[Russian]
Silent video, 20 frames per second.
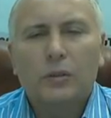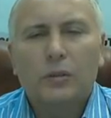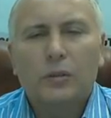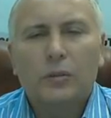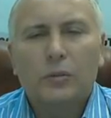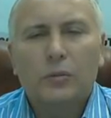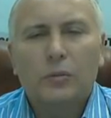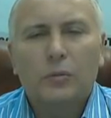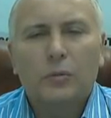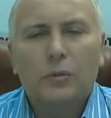
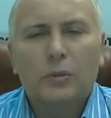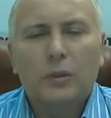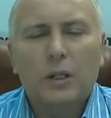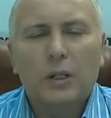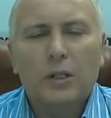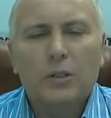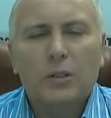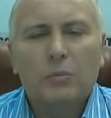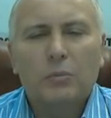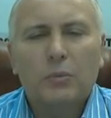Ну,
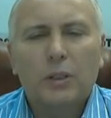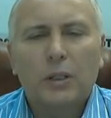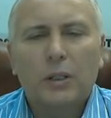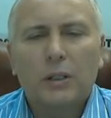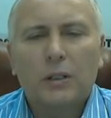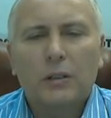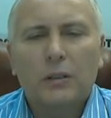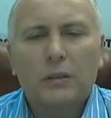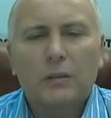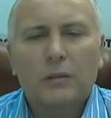скажем
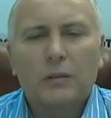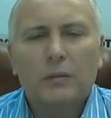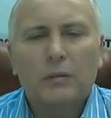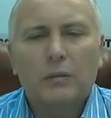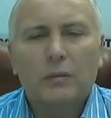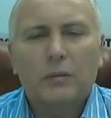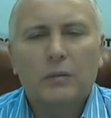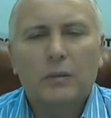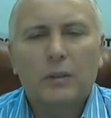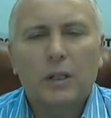так,
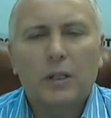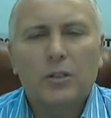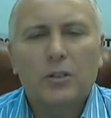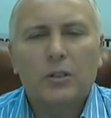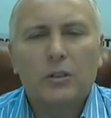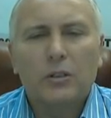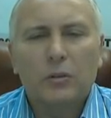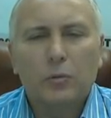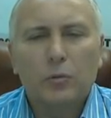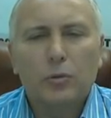
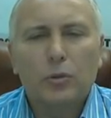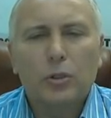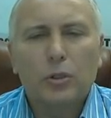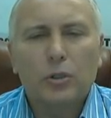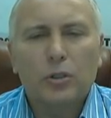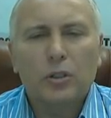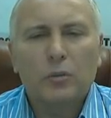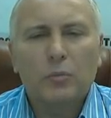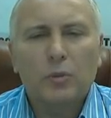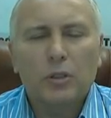даже
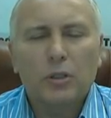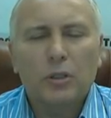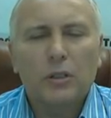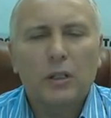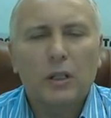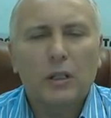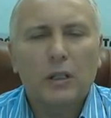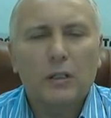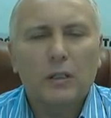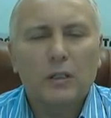лучше, чем
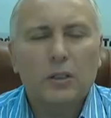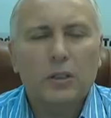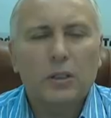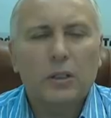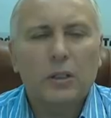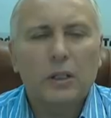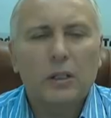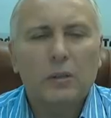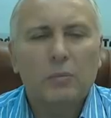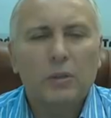ожидалось.
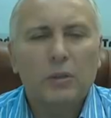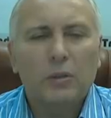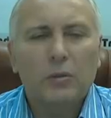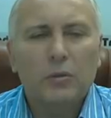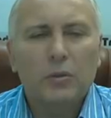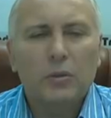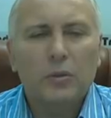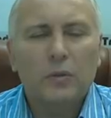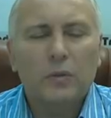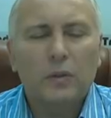Ожидали
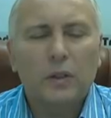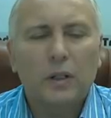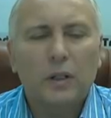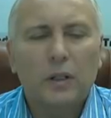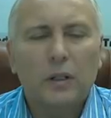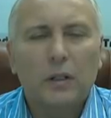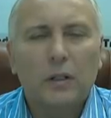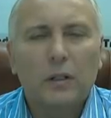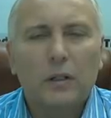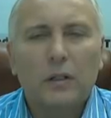минус
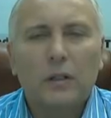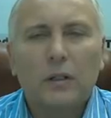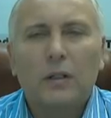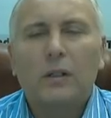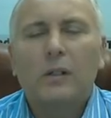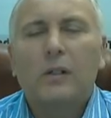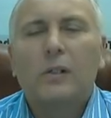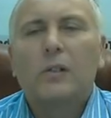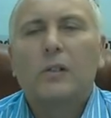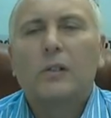2.
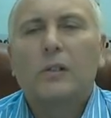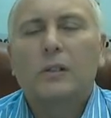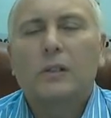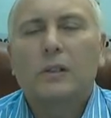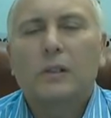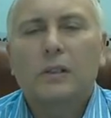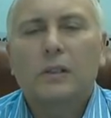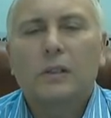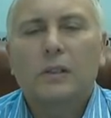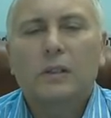
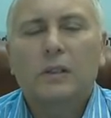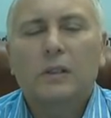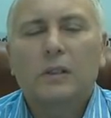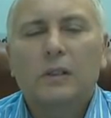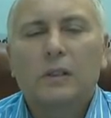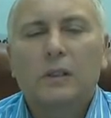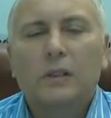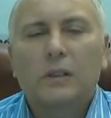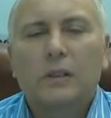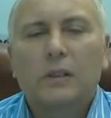
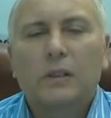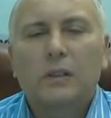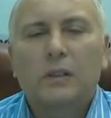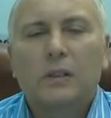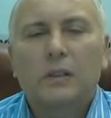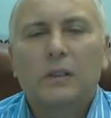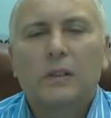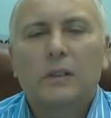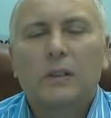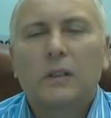Ага,
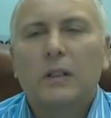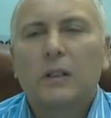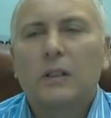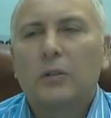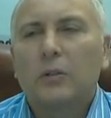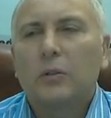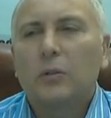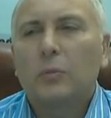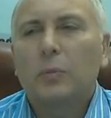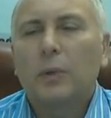
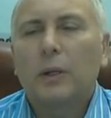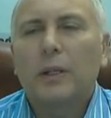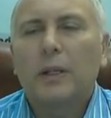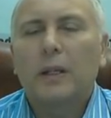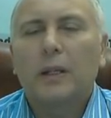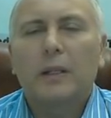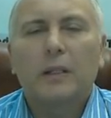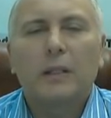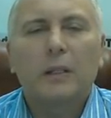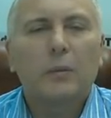ага. Ну,
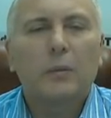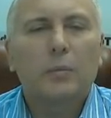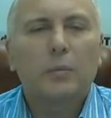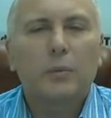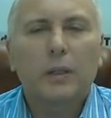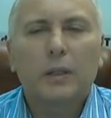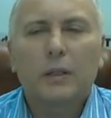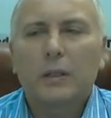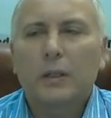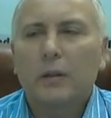понятно.
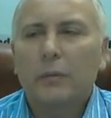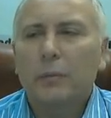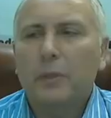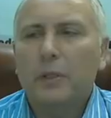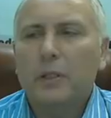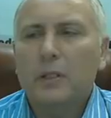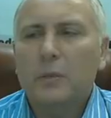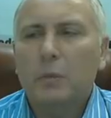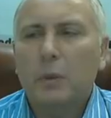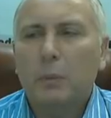Тогда, в
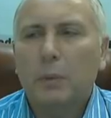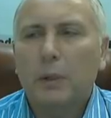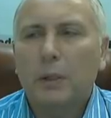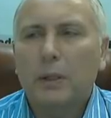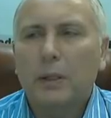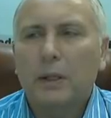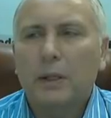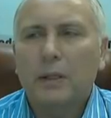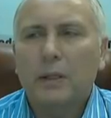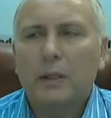принципе,
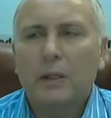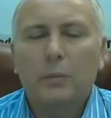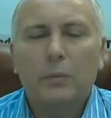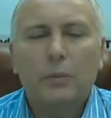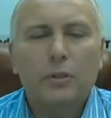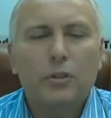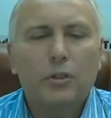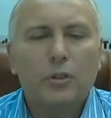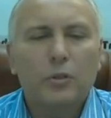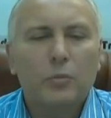понятно,
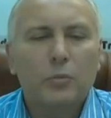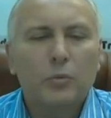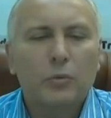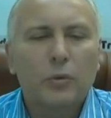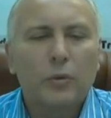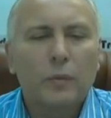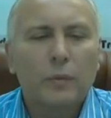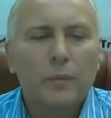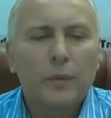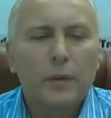
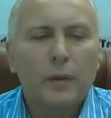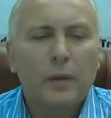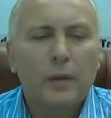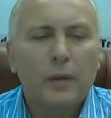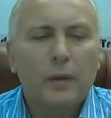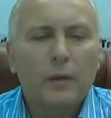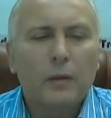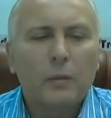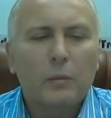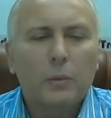почему
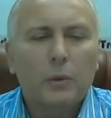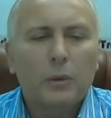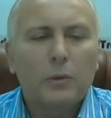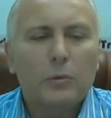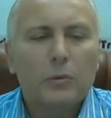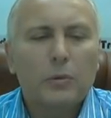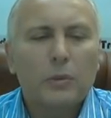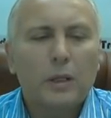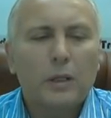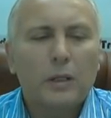
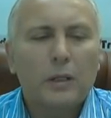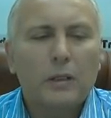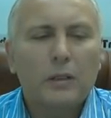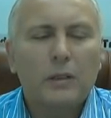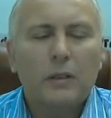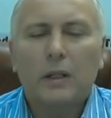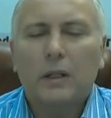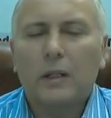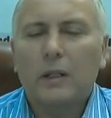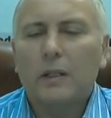минус
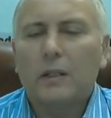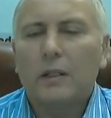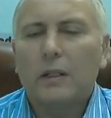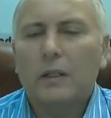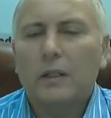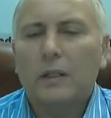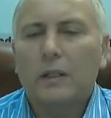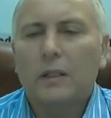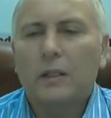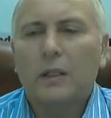1
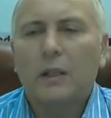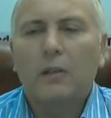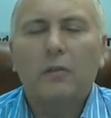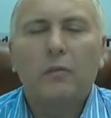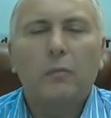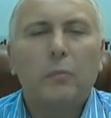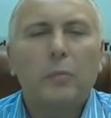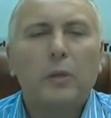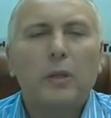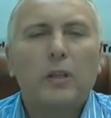рынок не
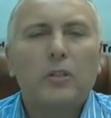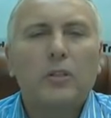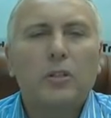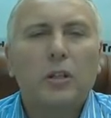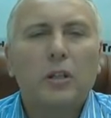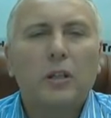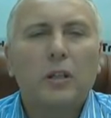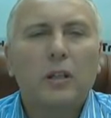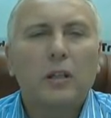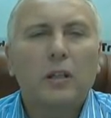
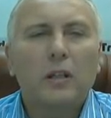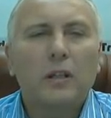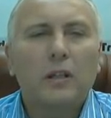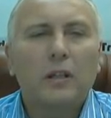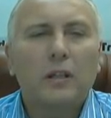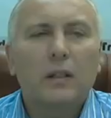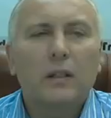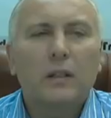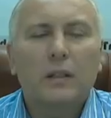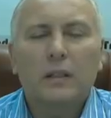
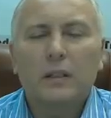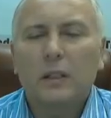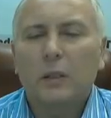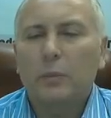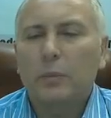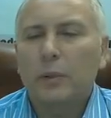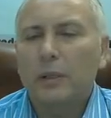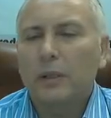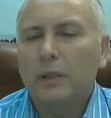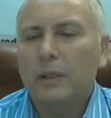впечатлил. Это
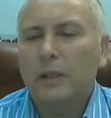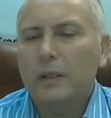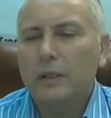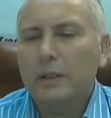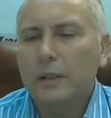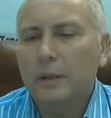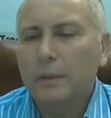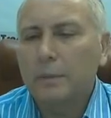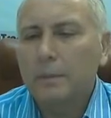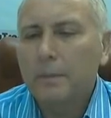
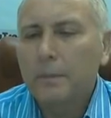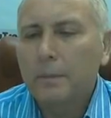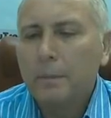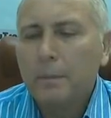понятно.